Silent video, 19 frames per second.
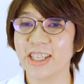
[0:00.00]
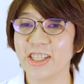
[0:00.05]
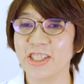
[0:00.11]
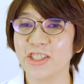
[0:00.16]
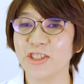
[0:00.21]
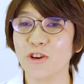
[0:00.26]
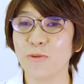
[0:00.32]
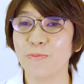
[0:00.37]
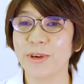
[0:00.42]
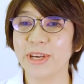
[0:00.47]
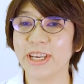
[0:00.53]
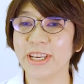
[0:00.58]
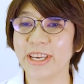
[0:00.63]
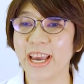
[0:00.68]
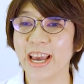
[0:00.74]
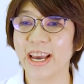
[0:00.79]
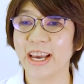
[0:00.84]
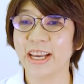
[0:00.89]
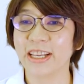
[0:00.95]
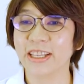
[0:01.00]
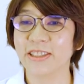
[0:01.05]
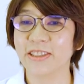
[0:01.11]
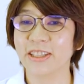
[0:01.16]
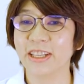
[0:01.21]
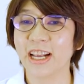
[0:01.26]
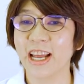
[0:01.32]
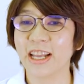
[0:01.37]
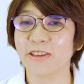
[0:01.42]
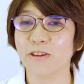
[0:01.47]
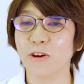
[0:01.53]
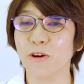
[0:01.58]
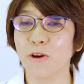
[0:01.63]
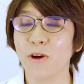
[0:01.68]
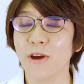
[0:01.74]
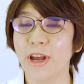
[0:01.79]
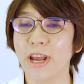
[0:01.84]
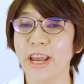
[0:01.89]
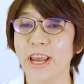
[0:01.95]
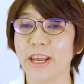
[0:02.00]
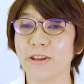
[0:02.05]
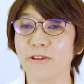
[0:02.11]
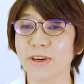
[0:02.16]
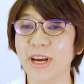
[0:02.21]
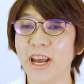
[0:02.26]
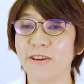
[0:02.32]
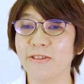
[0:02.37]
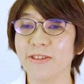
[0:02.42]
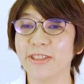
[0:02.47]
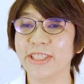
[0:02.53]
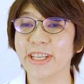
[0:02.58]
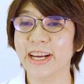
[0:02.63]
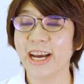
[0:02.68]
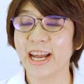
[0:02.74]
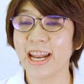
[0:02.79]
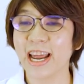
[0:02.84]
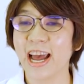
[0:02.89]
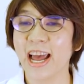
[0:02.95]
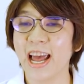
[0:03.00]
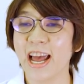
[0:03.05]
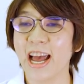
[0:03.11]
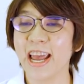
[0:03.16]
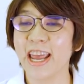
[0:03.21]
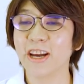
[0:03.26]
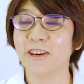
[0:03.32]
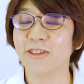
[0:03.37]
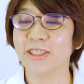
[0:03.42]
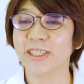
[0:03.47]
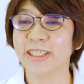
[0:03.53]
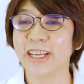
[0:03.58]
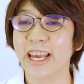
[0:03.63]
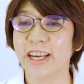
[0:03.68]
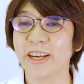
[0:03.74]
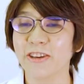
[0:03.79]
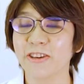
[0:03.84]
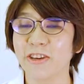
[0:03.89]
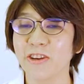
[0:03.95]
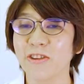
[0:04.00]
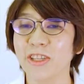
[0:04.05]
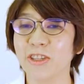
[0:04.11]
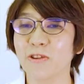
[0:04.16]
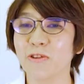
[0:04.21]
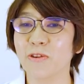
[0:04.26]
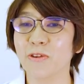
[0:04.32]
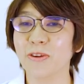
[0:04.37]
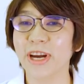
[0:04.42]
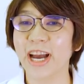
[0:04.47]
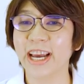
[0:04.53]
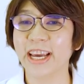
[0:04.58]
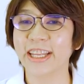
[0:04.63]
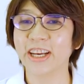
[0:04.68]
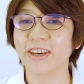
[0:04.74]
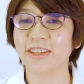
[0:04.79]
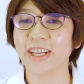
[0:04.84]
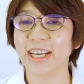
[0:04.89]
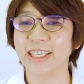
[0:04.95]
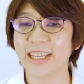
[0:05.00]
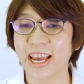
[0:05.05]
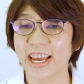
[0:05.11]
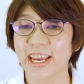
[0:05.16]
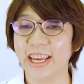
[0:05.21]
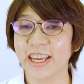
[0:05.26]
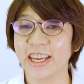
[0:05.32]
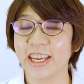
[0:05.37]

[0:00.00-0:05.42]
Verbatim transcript: 賞味期限、あと、えっ、ー、と、開封してから早く使い切るように心がけてください。